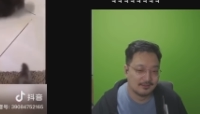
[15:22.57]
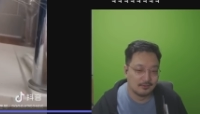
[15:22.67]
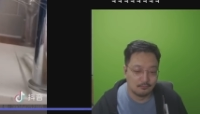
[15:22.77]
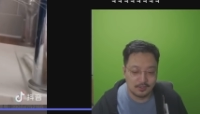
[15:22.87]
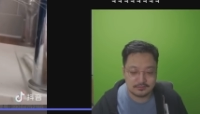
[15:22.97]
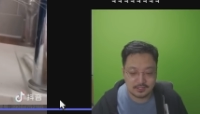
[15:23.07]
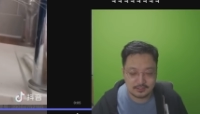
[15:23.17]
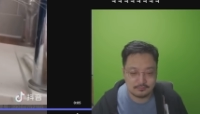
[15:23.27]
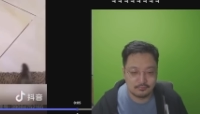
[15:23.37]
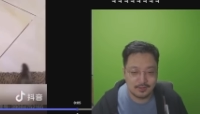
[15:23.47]
왜
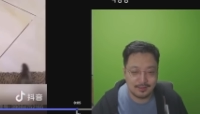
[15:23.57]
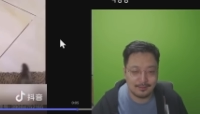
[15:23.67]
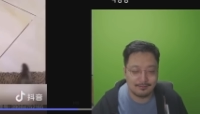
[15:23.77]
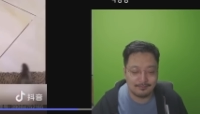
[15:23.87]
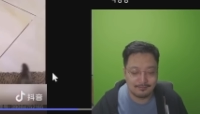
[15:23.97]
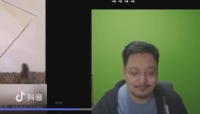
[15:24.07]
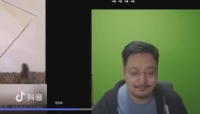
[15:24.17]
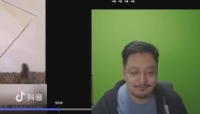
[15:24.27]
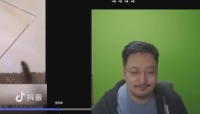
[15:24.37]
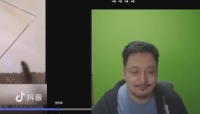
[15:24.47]
때리.. 왜!
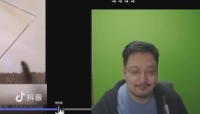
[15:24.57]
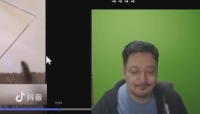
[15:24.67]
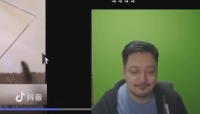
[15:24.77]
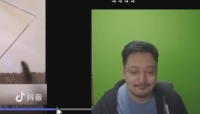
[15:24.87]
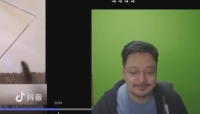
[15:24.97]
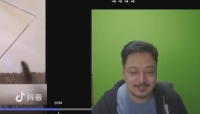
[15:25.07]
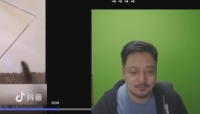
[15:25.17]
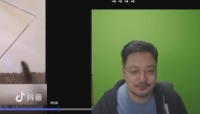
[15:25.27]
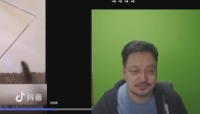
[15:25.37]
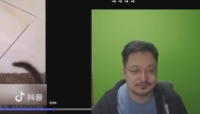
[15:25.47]
잘못
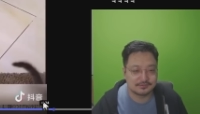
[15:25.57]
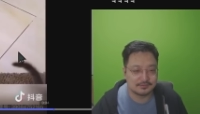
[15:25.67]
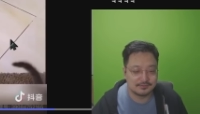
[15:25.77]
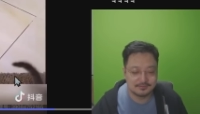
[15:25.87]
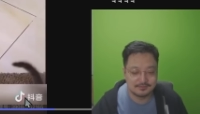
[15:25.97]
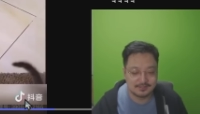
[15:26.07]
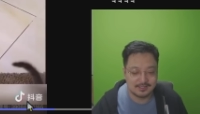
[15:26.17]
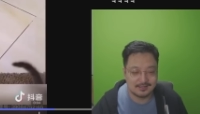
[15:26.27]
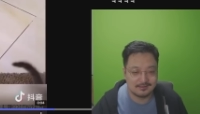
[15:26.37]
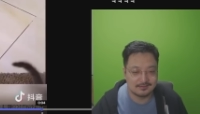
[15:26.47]
때렸어.
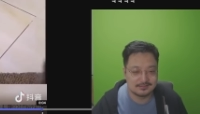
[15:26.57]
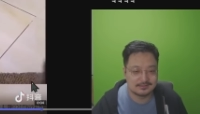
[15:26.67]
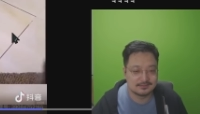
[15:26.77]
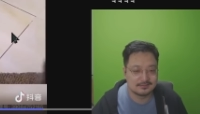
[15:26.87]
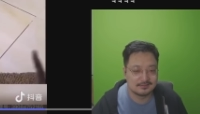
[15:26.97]
야씨.